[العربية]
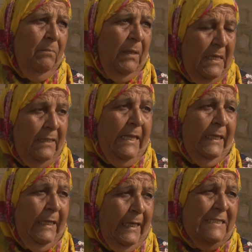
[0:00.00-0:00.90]
معناها
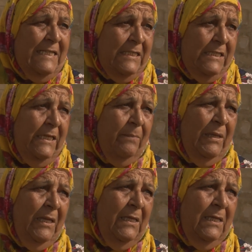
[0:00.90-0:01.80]
تنحي حساسيه من
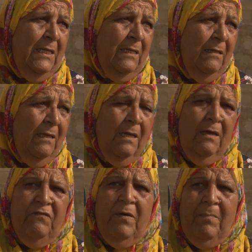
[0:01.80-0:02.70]
العينين
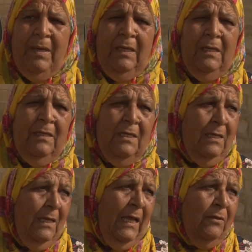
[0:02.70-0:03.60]
فما عين
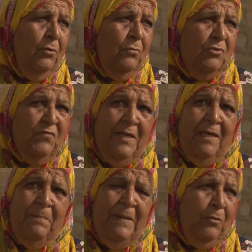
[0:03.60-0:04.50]
العتروس
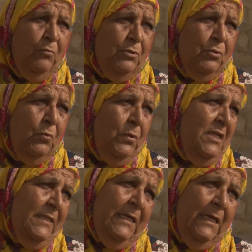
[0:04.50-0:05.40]
فيها برد وسخون
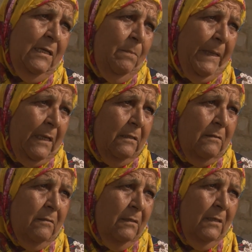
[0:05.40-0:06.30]
هذيك للبرد
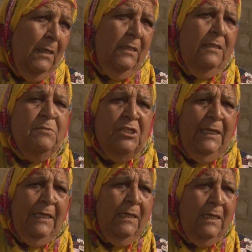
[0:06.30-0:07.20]
تمشي
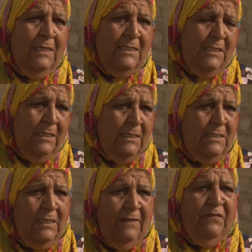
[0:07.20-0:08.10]
العين كناسيره
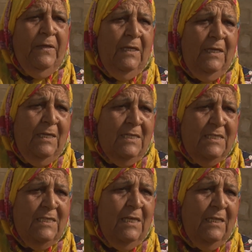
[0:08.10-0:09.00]
زاد في عين
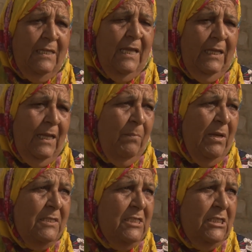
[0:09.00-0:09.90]
كناسيره تنحي
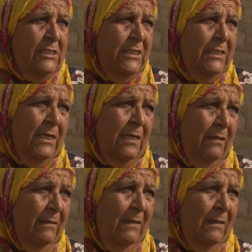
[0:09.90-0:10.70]
الامراض الجلديه